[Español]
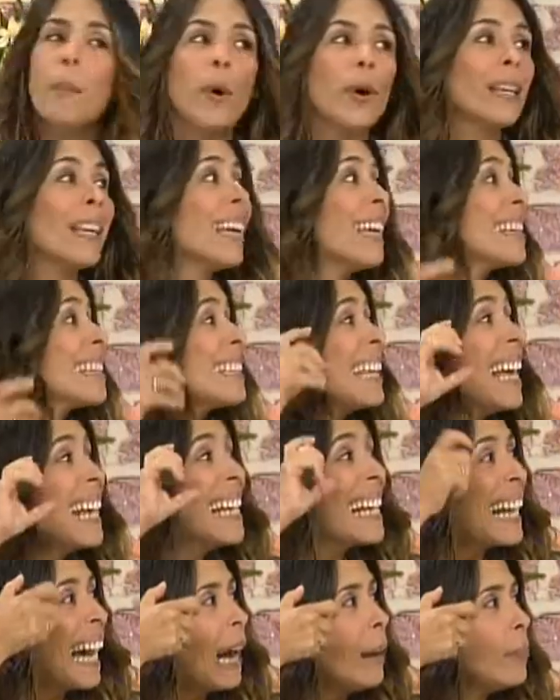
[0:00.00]
Porque es,
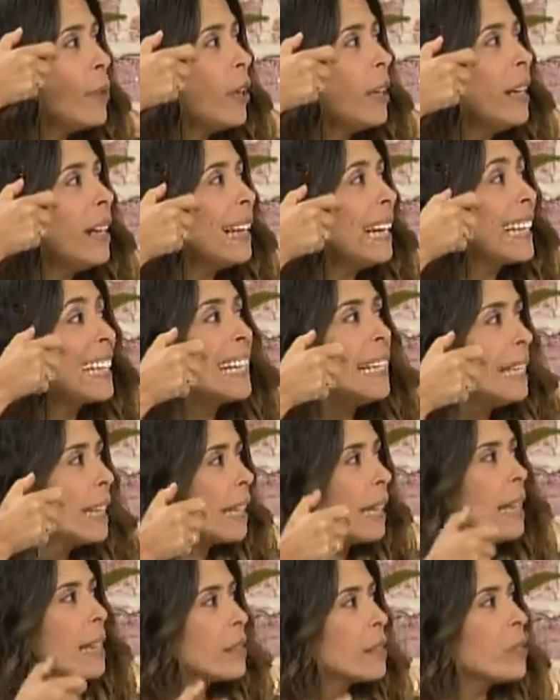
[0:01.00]
el cambio en el, el
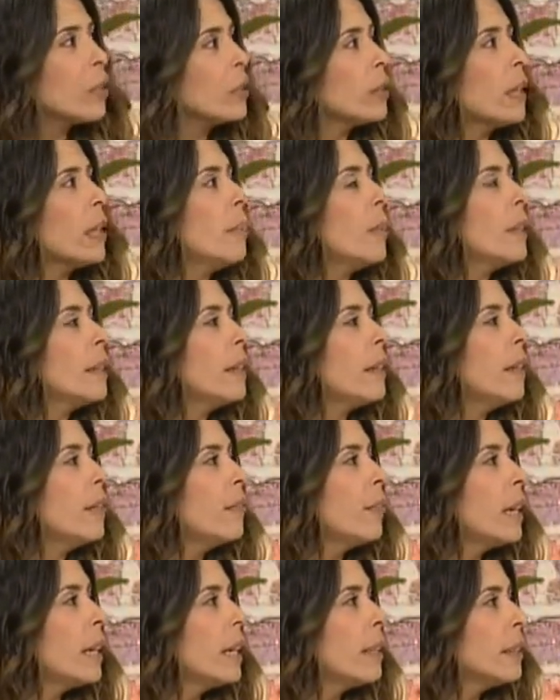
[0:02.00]
clic es totalmente
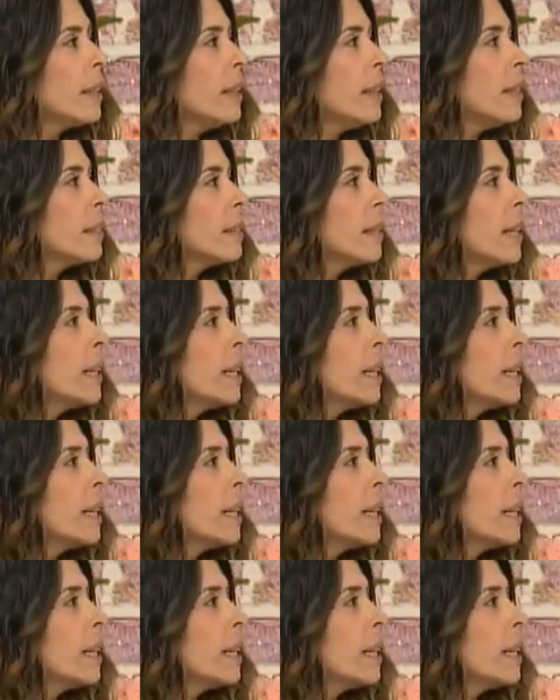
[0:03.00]
diferente Aquí,